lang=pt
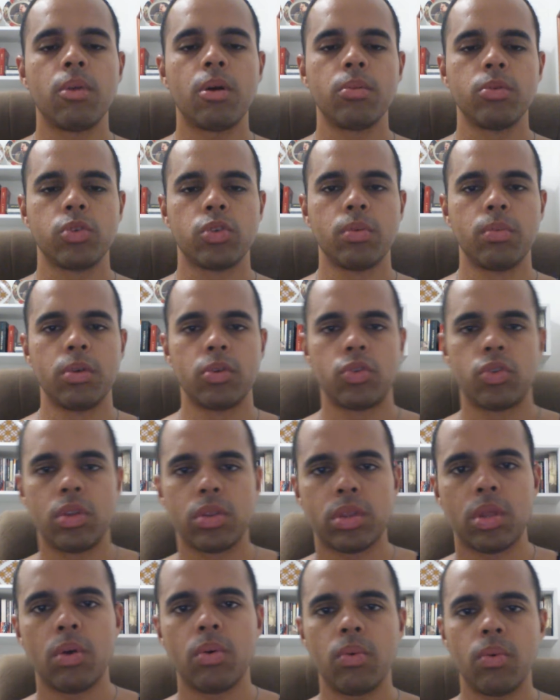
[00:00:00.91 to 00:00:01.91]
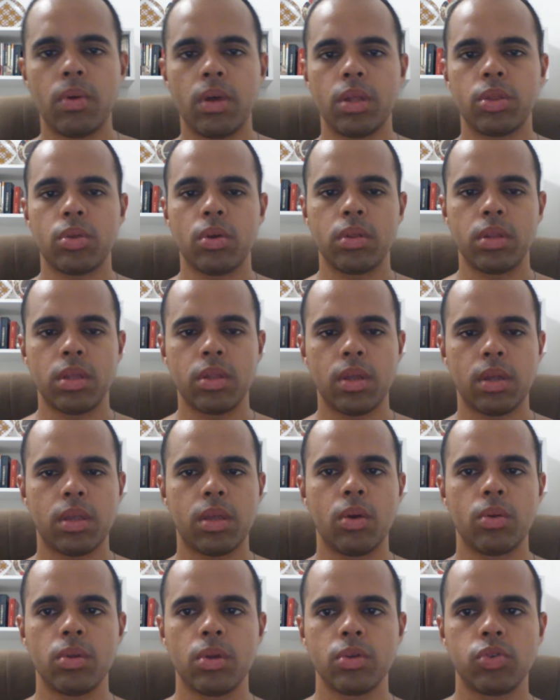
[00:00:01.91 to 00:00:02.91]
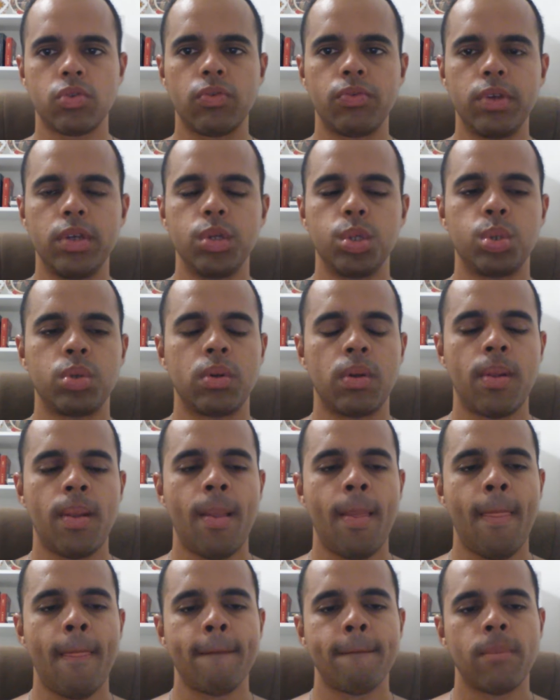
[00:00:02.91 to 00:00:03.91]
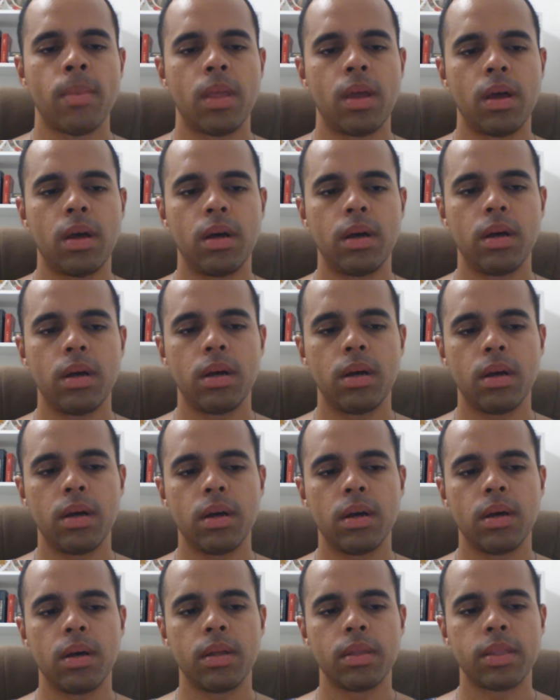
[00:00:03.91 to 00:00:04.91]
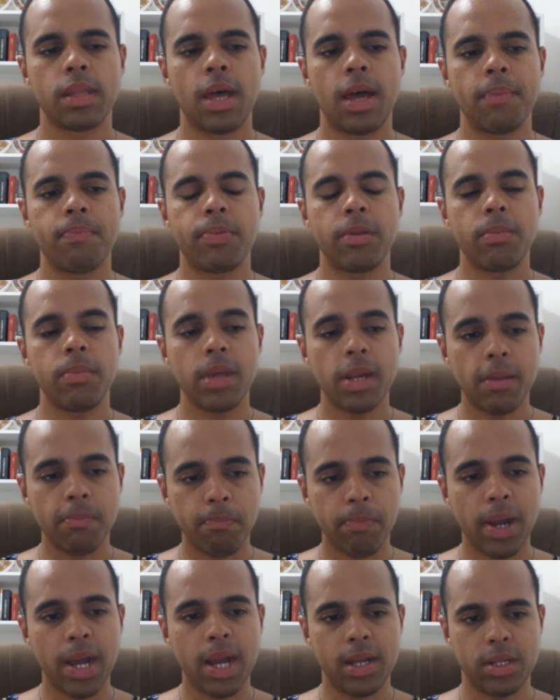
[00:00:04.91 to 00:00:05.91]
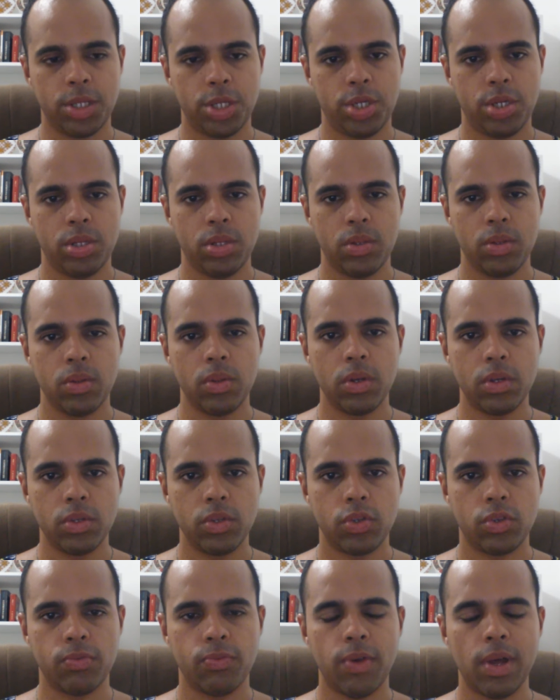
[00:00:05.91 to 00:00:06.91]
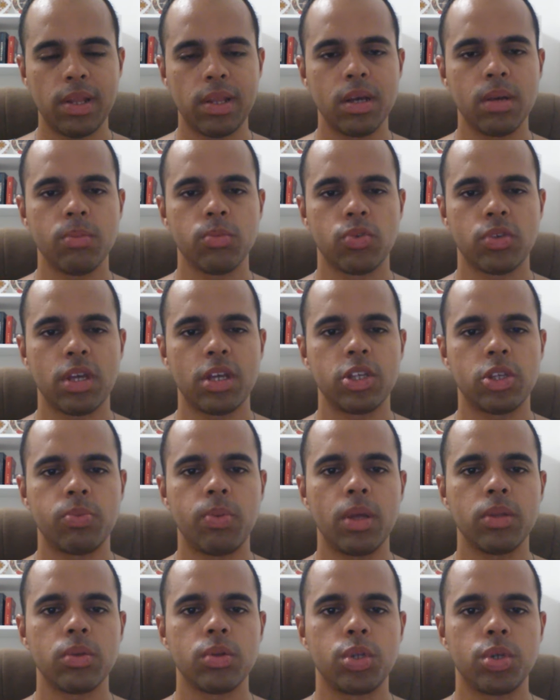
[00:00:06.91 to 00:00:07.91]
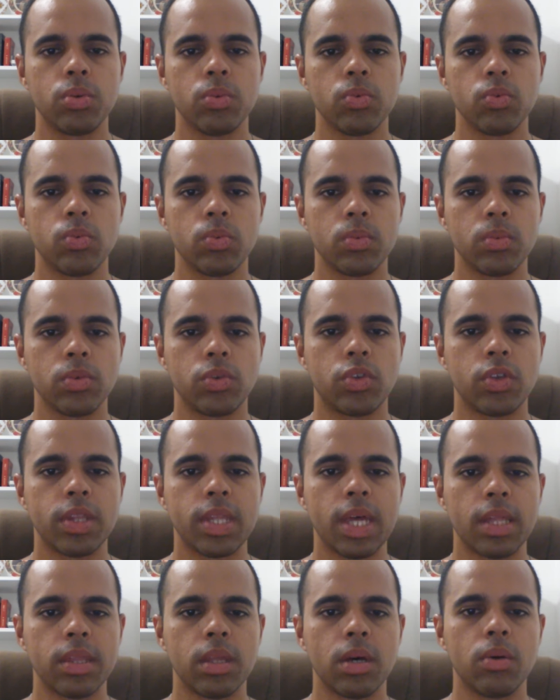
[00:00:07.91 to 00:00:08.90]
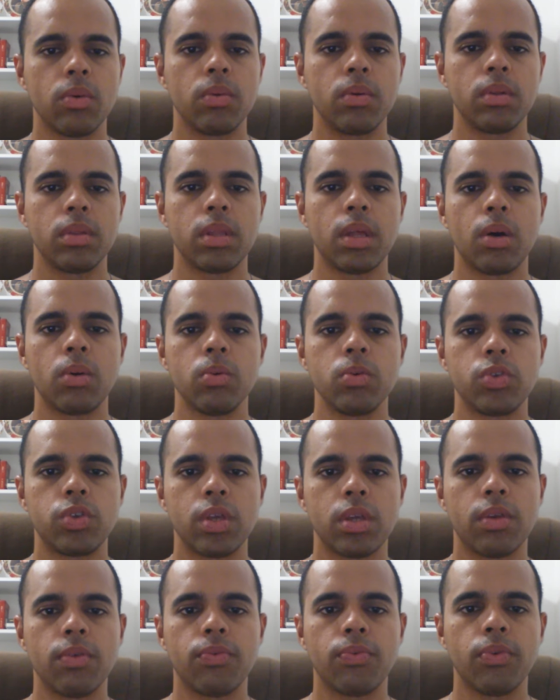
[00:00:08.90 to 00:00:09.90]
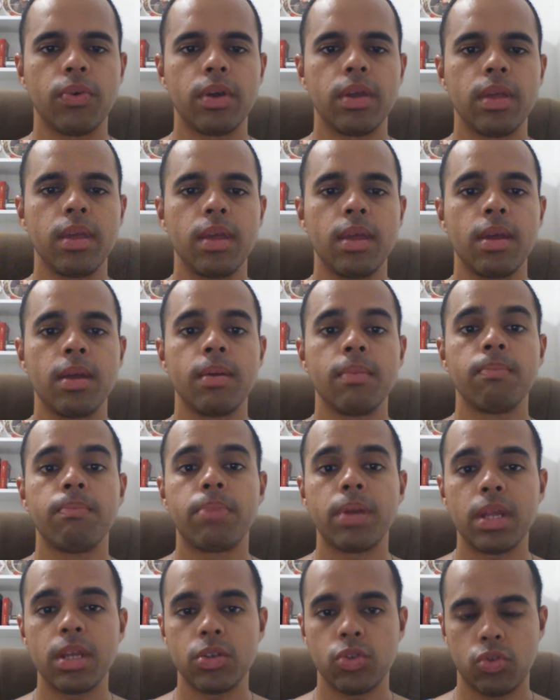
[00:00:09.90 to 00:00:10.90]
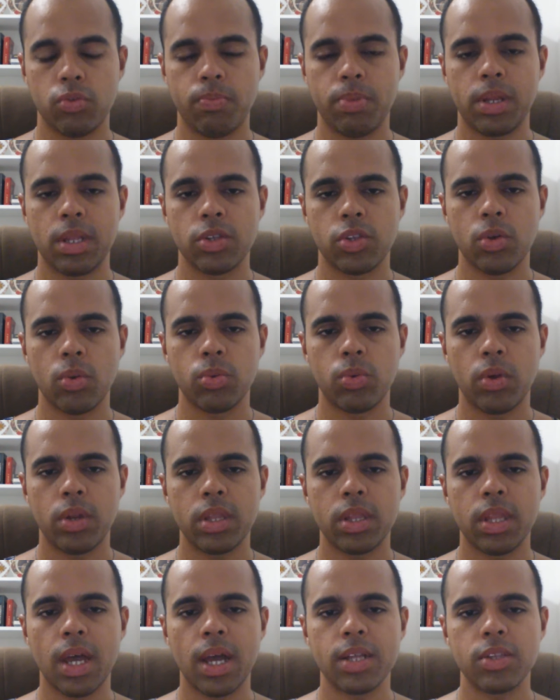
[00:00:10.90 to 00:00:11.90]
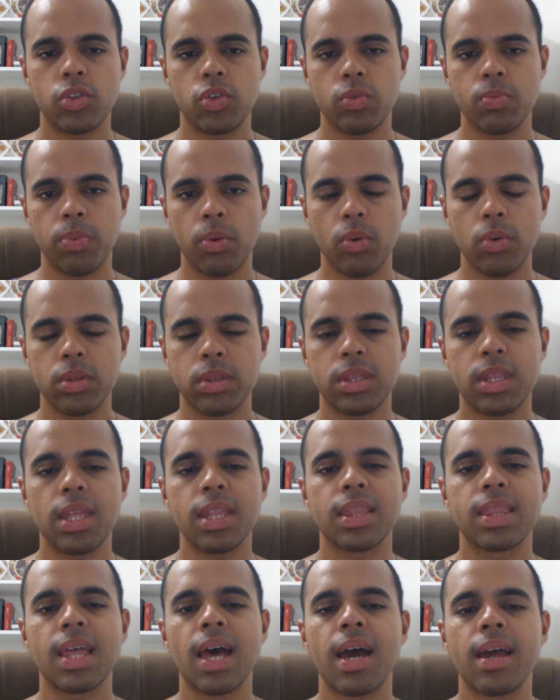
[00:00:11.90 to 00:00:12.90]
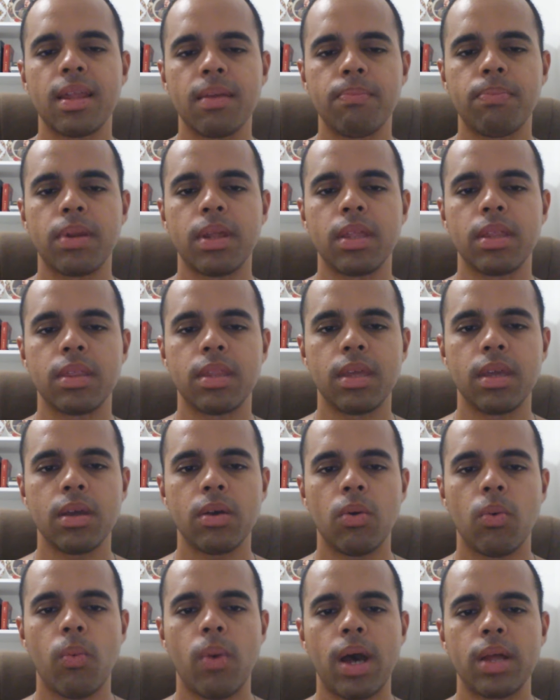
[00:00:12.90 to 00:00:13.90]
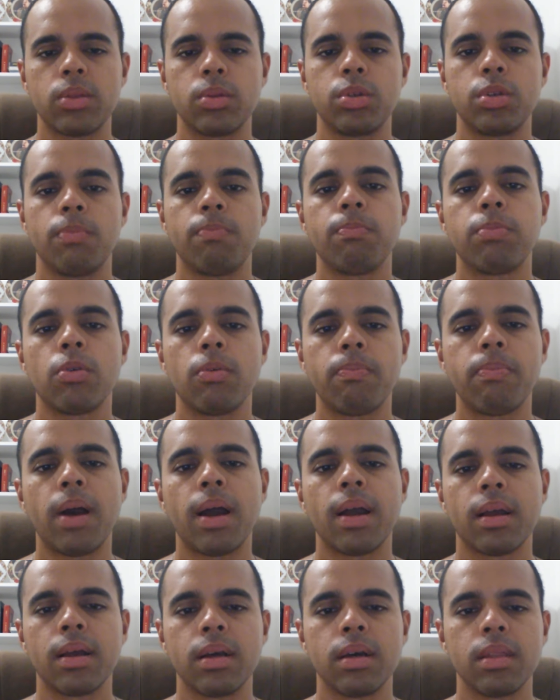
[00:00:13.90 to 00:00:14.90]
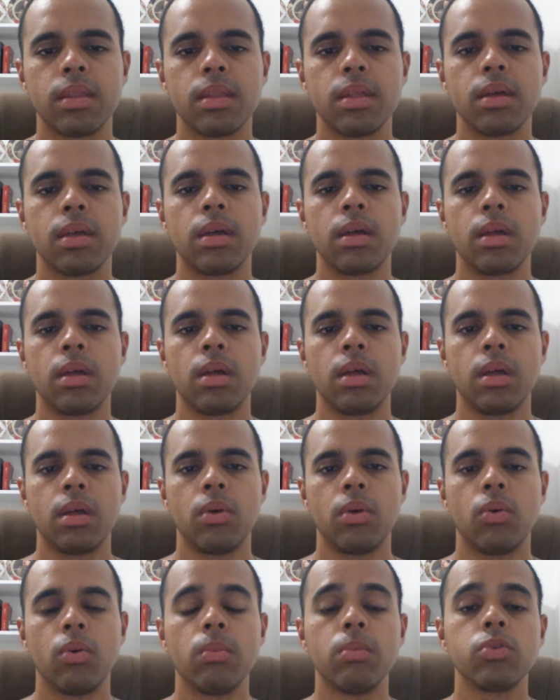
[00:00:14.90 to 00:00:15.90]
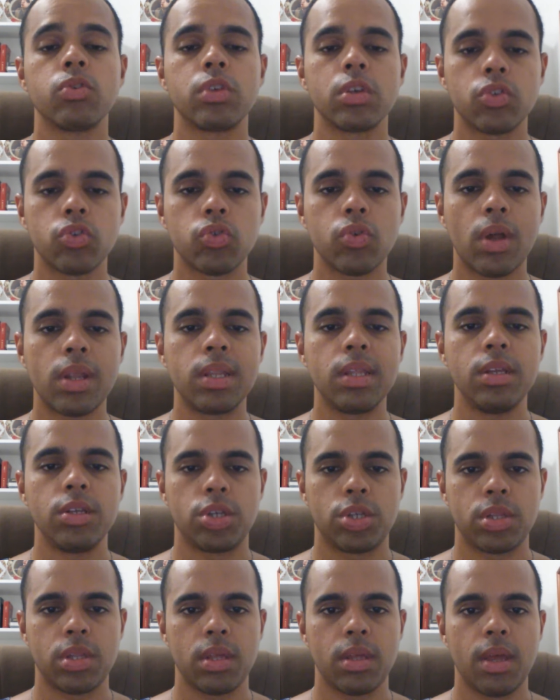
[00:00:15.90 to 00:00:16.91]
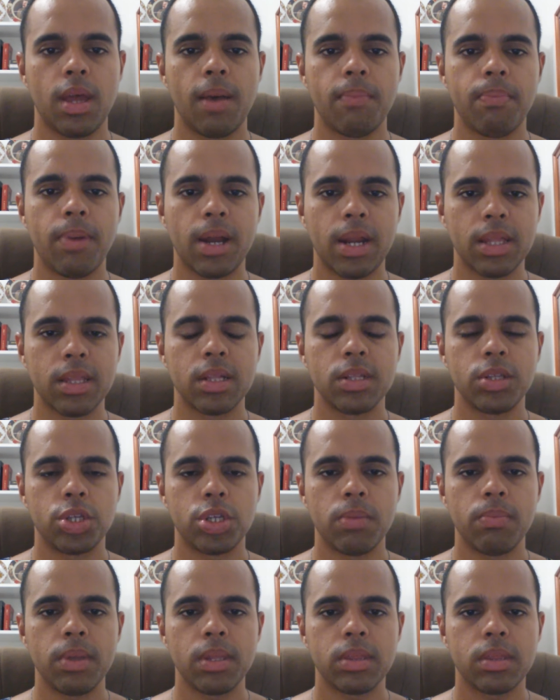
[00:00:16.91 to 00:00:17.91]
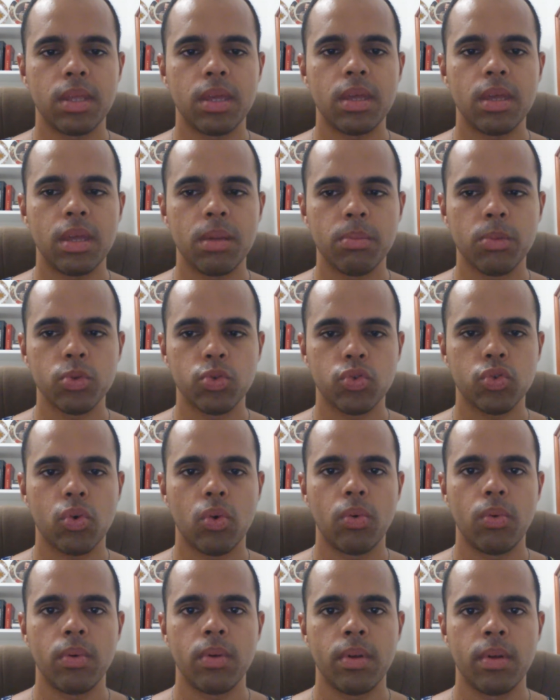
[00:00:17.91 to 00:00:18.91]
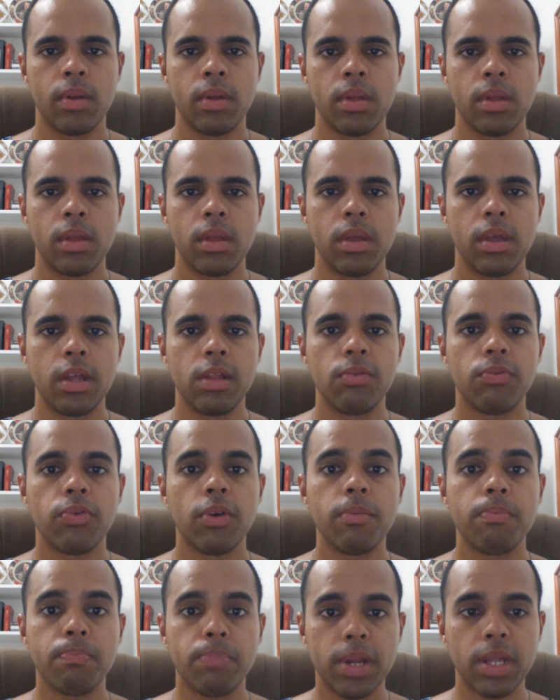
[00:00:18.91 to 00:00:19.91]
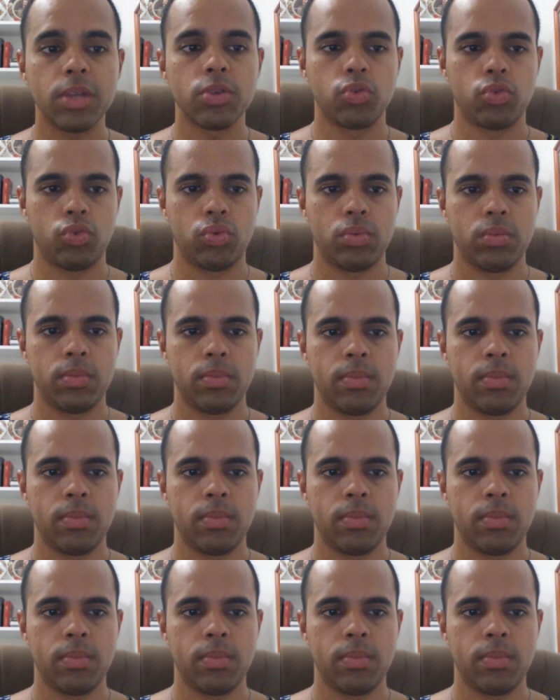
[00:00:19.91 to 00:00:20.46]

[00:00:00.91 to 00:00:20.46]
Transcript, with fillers: Bom, meus amigos, então retornando aqui ao nosso vídeo. Uh, na primeira parte, nós falamos a respeito de um cidadão na Rússia que foi preso pelas autoridades por tentar empreender um ato de propaganda homossexualista, a parada LGBT em Moscou. Ele foi preso.